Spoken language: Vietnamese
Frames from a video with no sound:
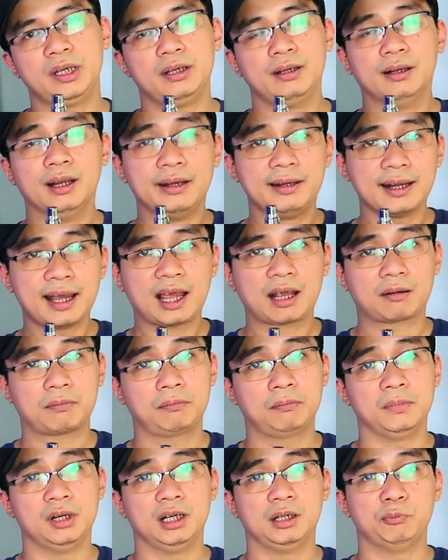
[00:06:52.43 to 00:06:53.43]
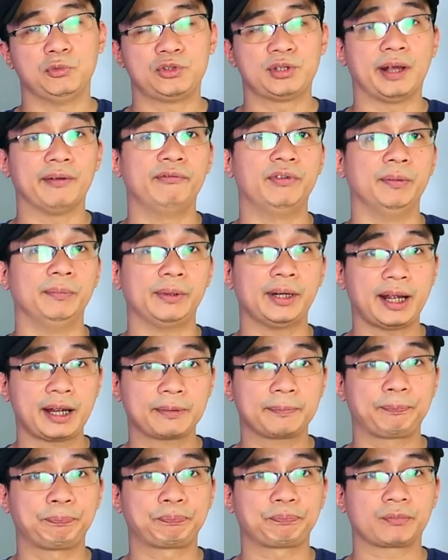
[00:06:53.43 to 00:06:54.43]
bị lấn át bởi một sản phẩm
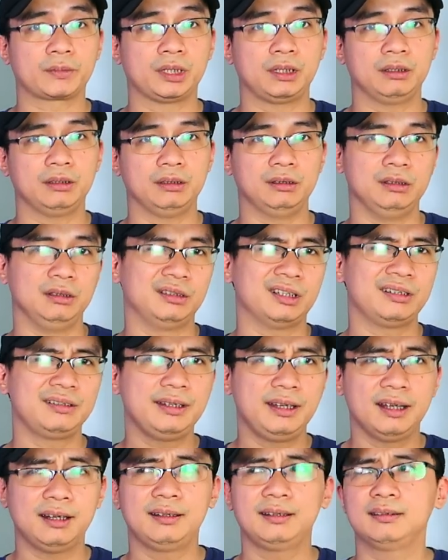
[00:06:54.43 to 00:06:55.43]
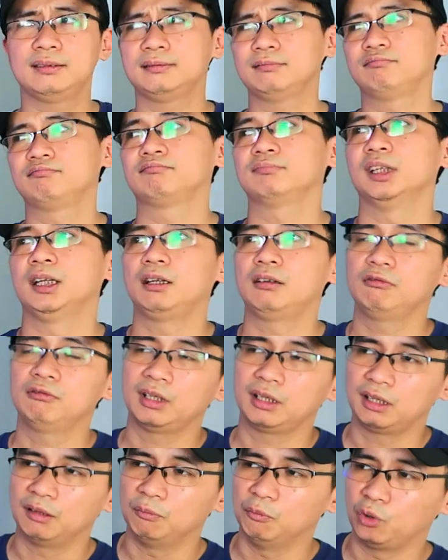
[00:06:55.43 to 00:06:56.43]
khác thì tất nhiên đấy
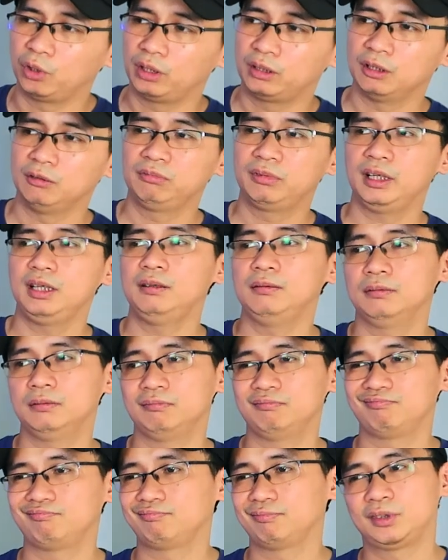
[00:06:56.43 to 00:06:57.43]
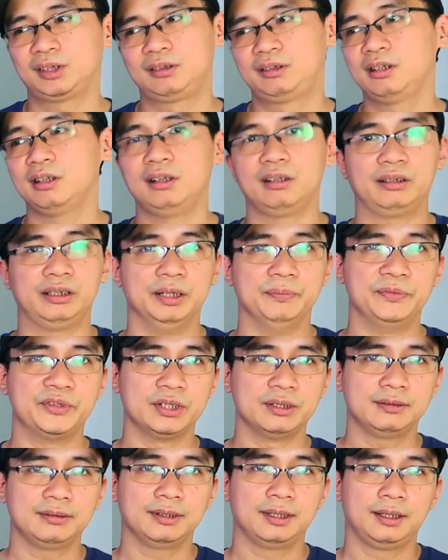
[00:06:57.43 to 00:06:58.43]
cũng là một cái thông tin chưa được kiểm
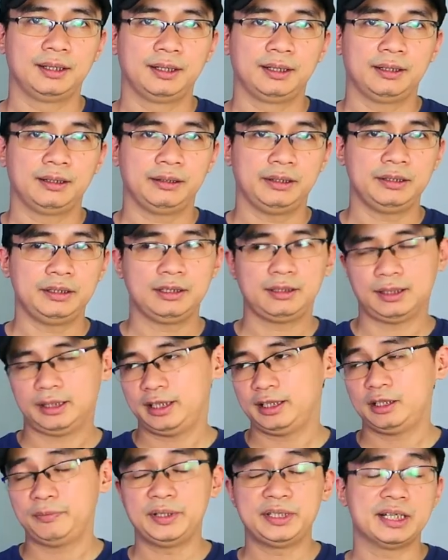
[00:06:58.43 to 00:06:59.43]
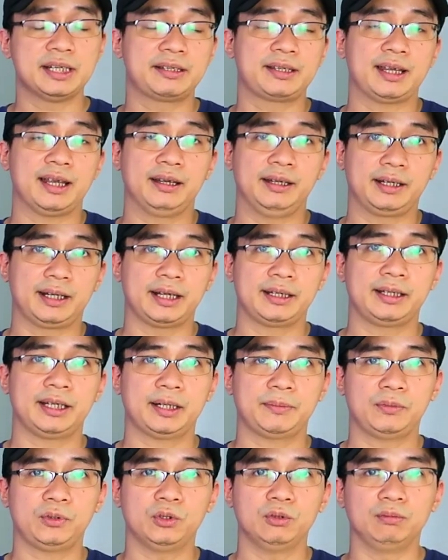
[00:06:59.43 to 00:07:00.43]
chứng nhưng ở đây thì mình chia sẻ để các
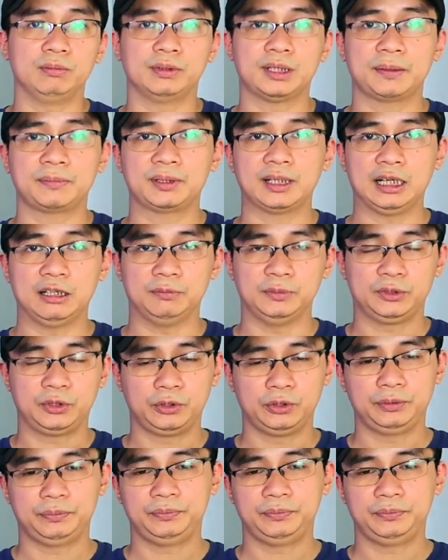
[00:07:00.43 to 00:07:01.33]
anh em cùng tham khảo mà